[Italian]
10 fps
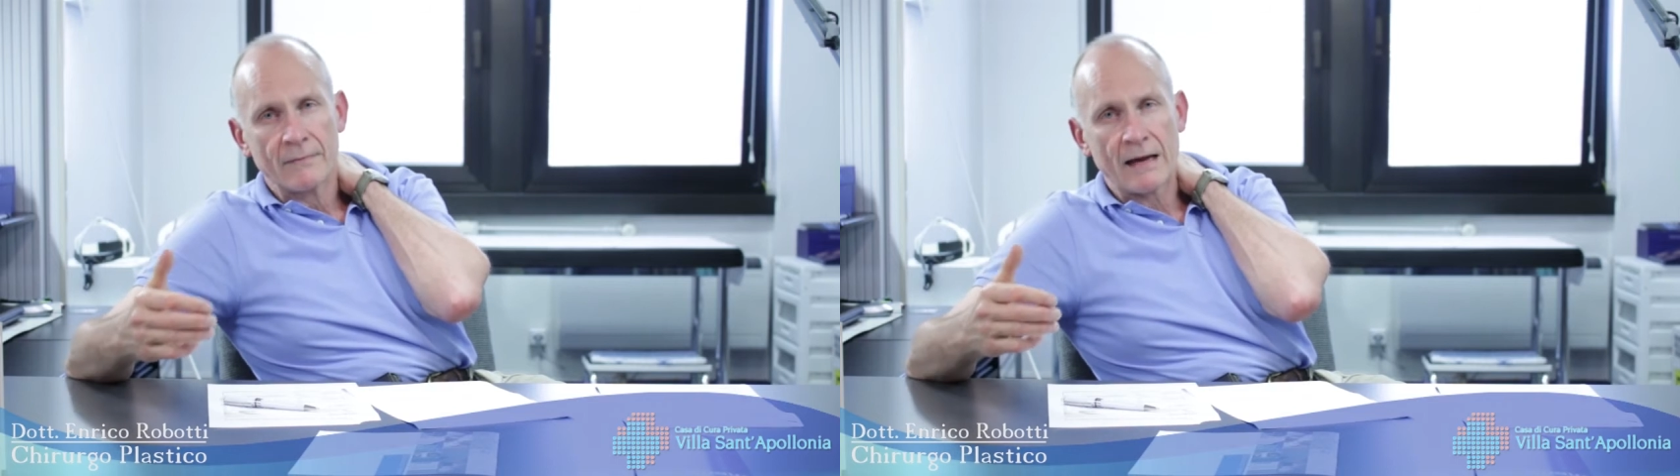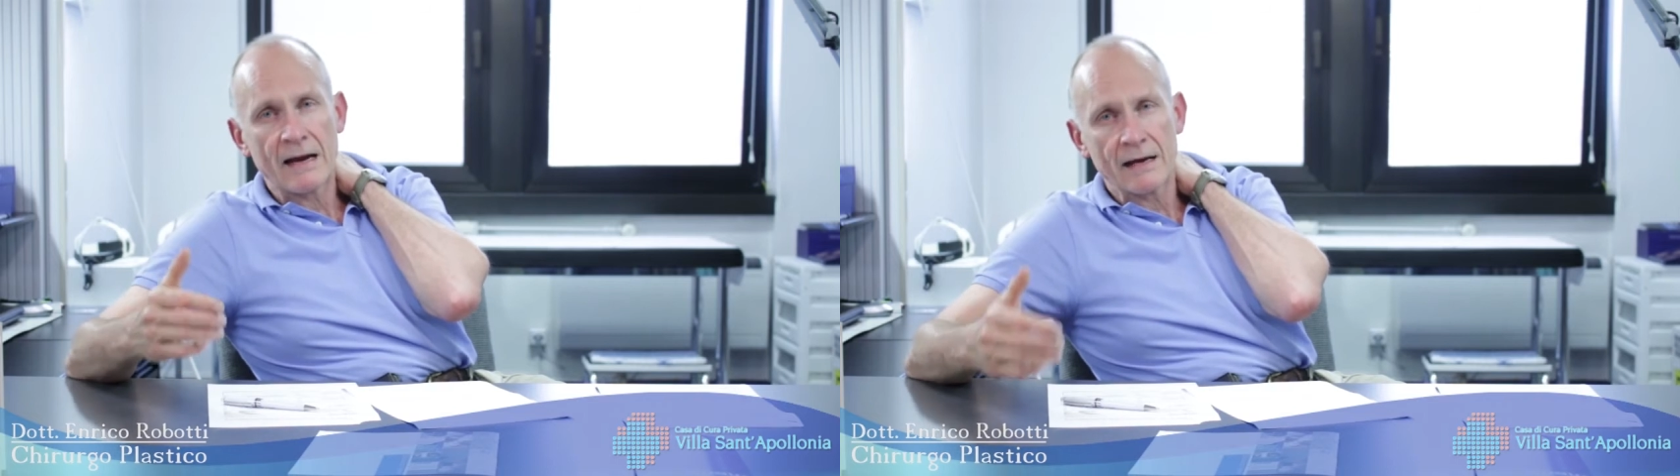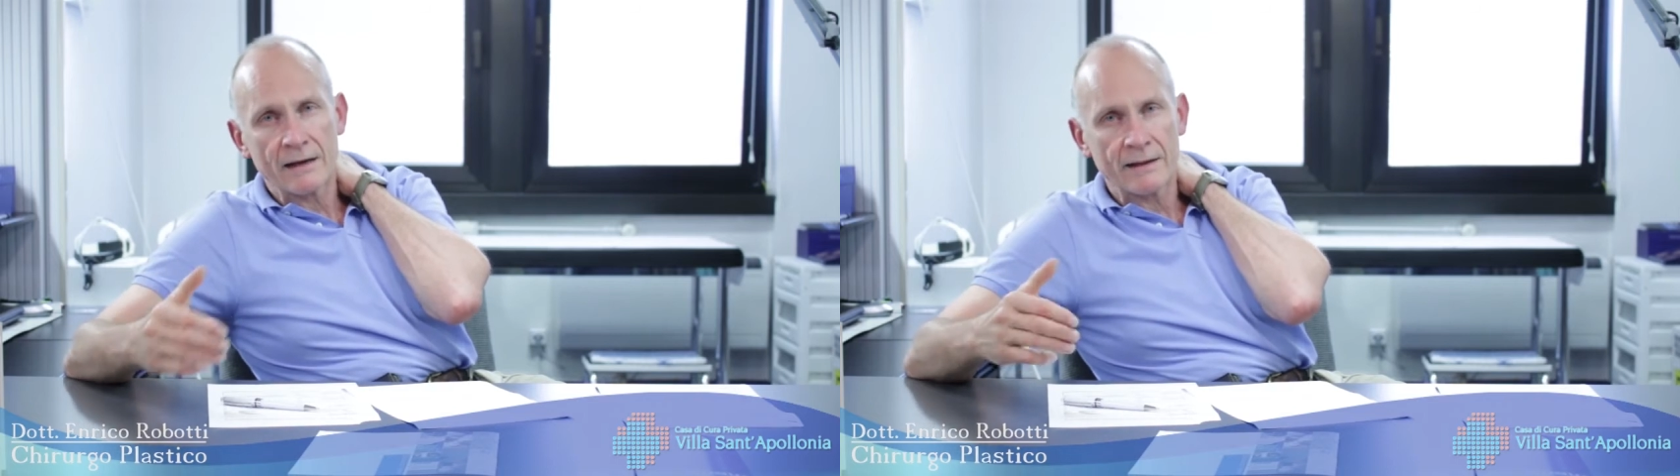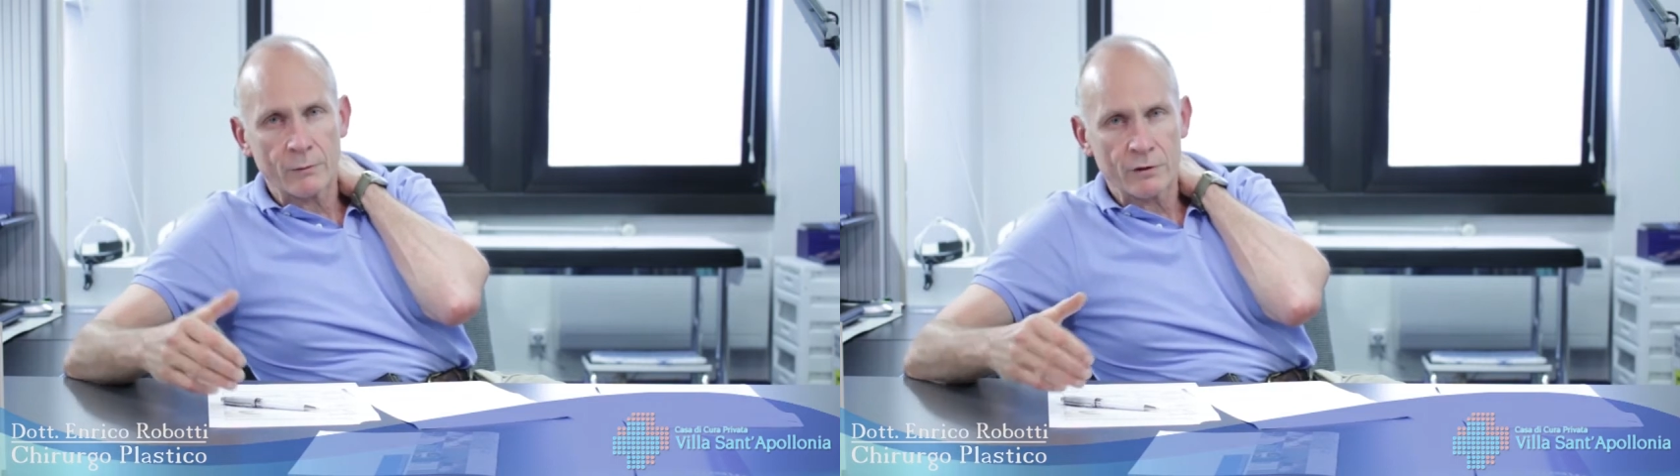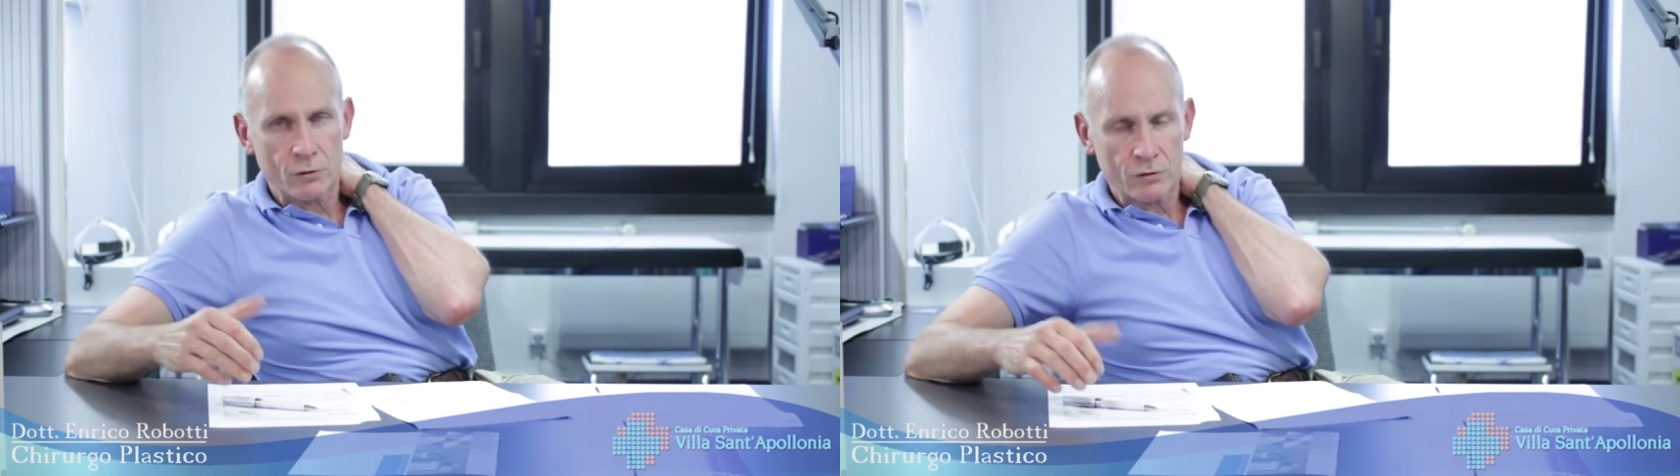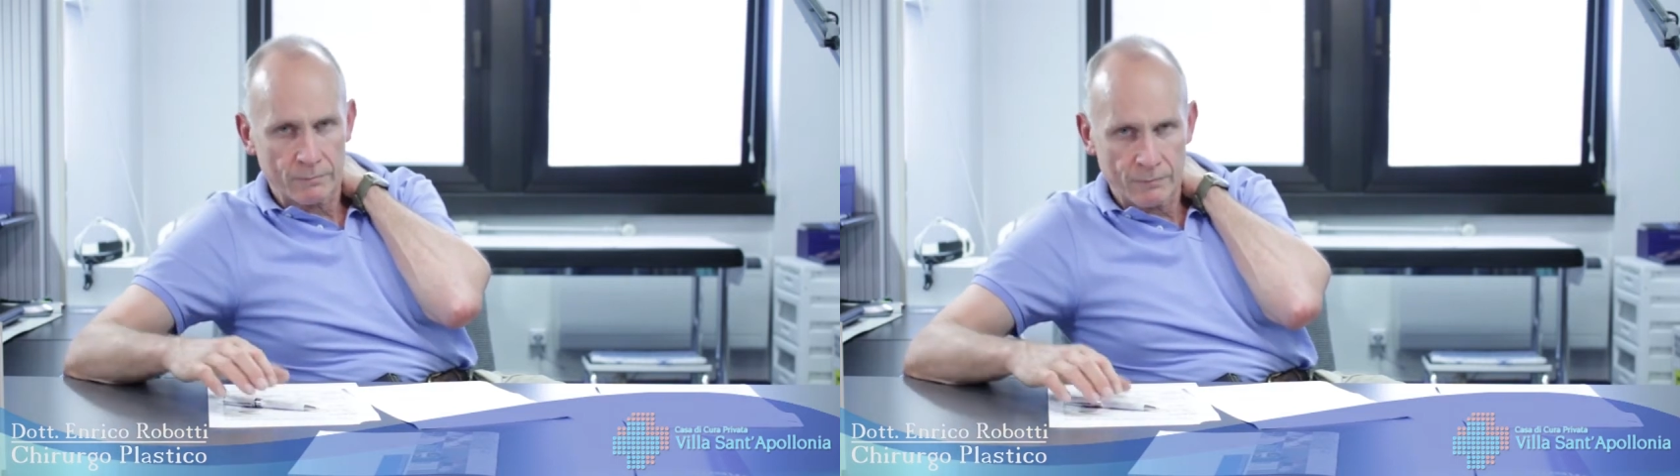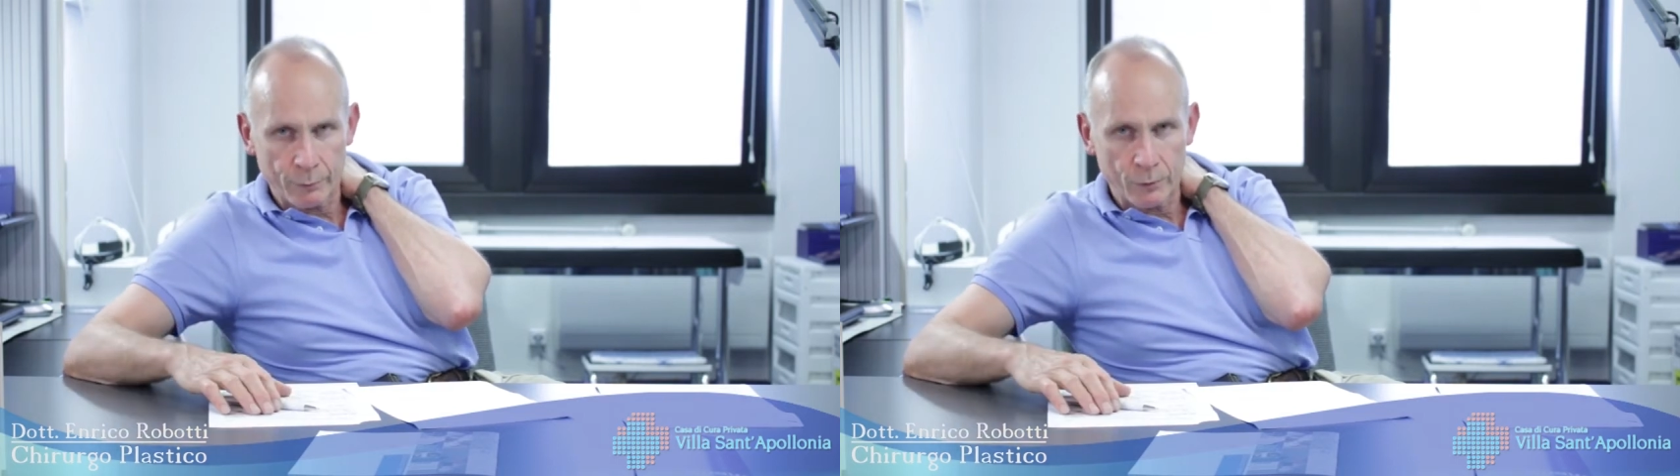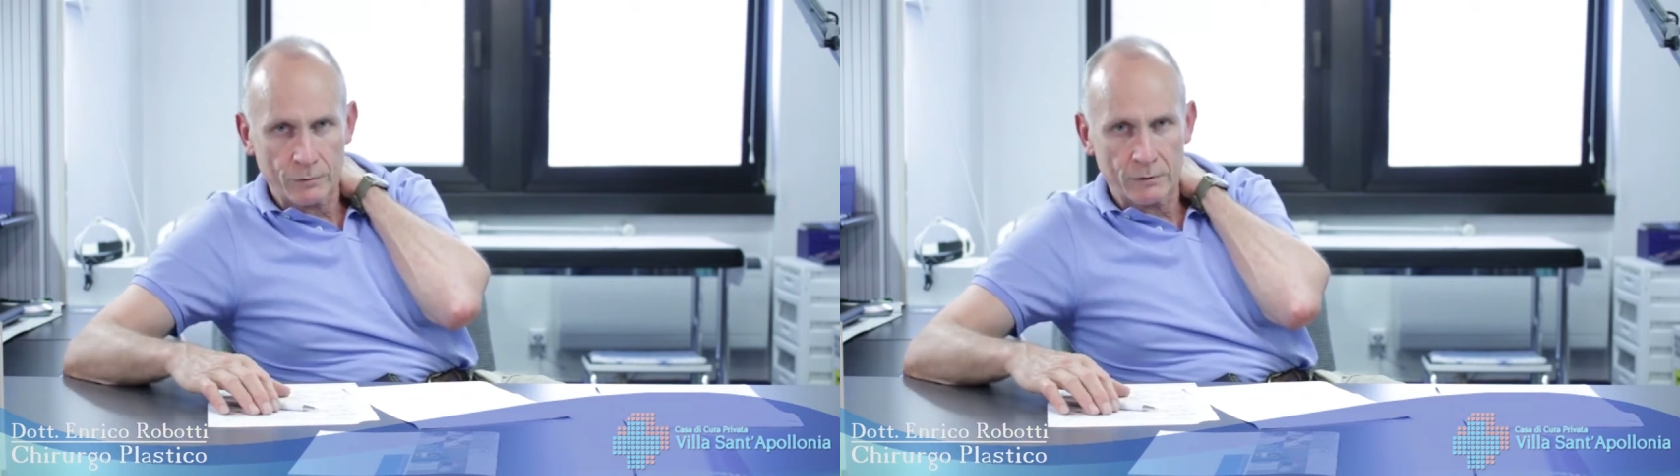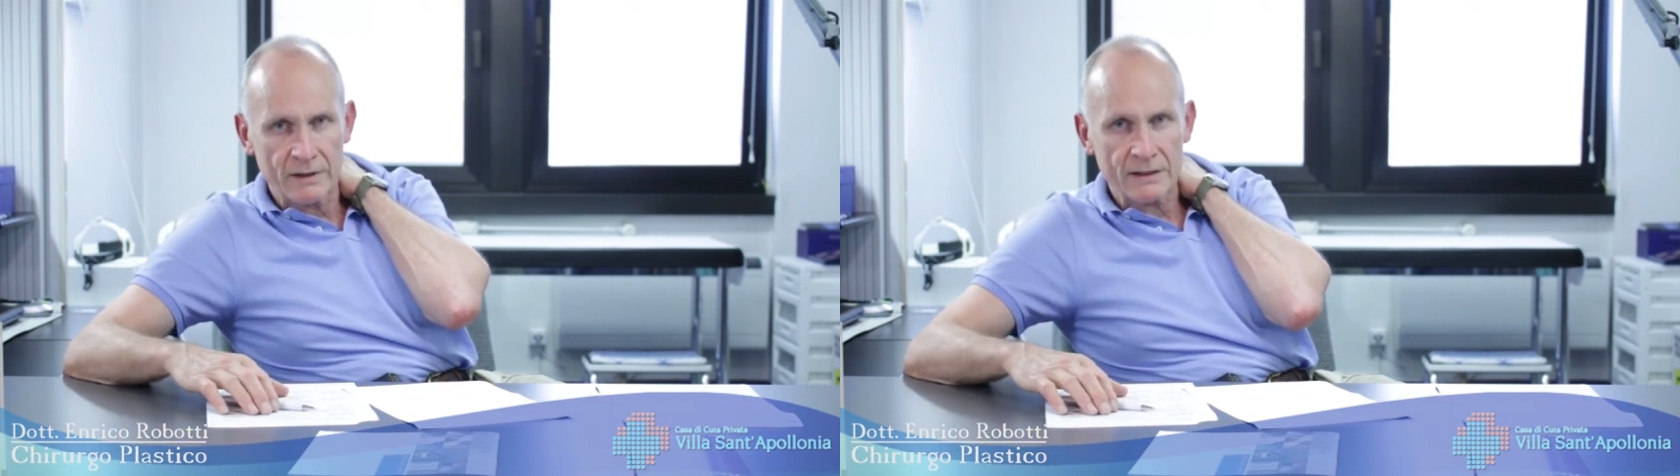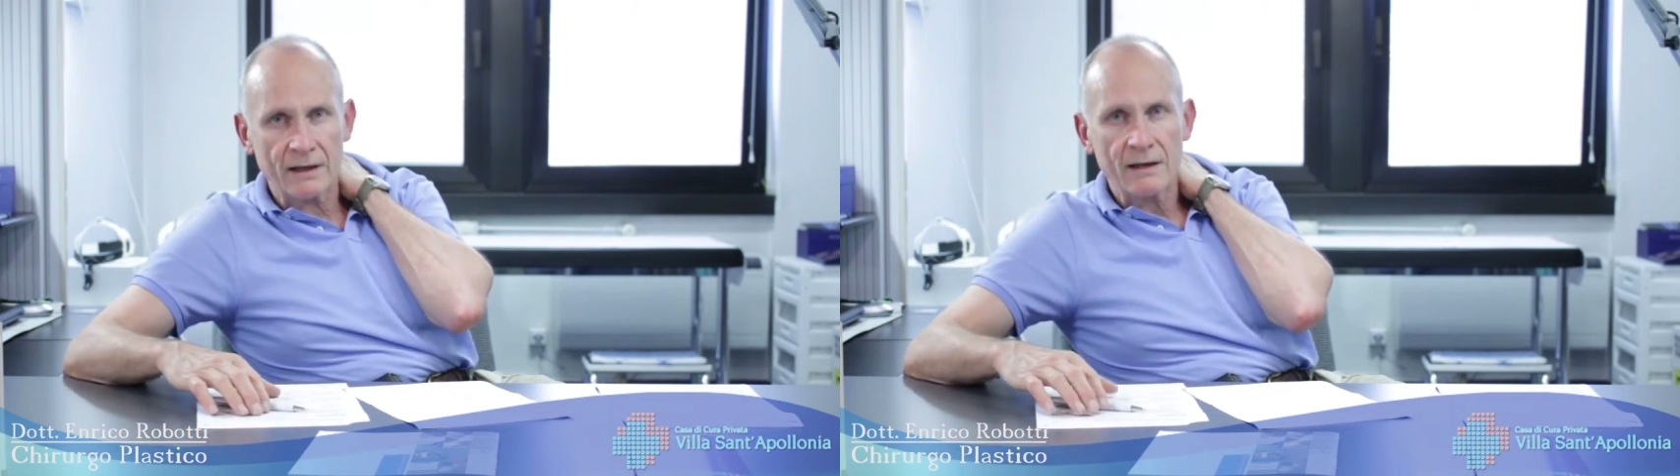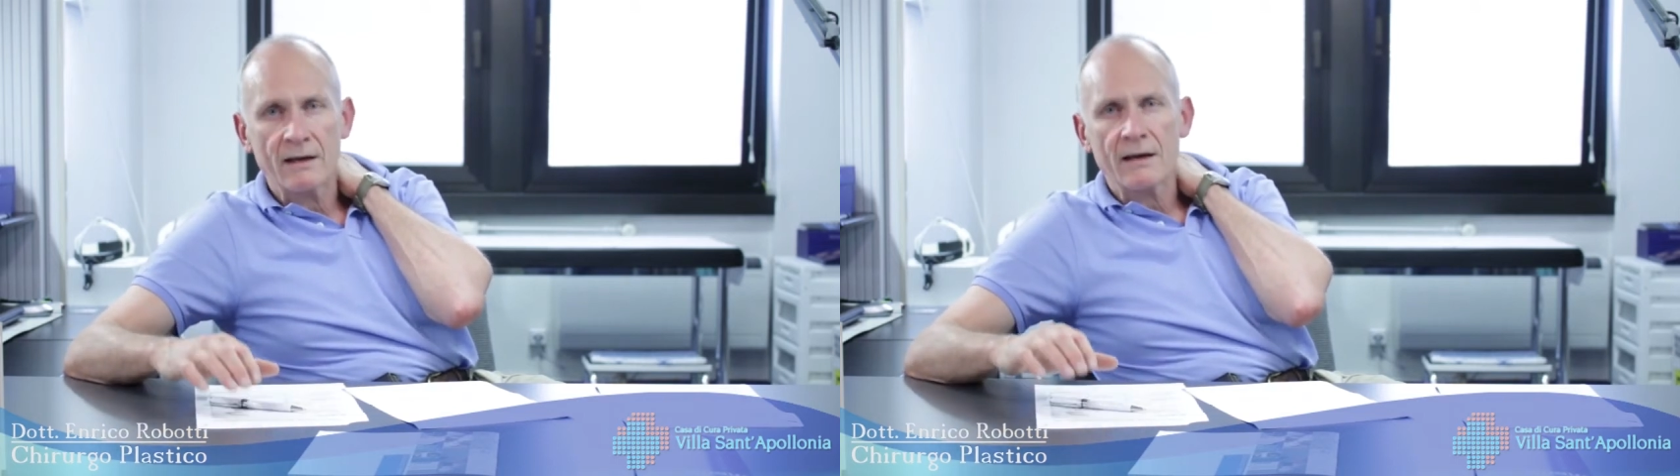anche da questo punto di vista,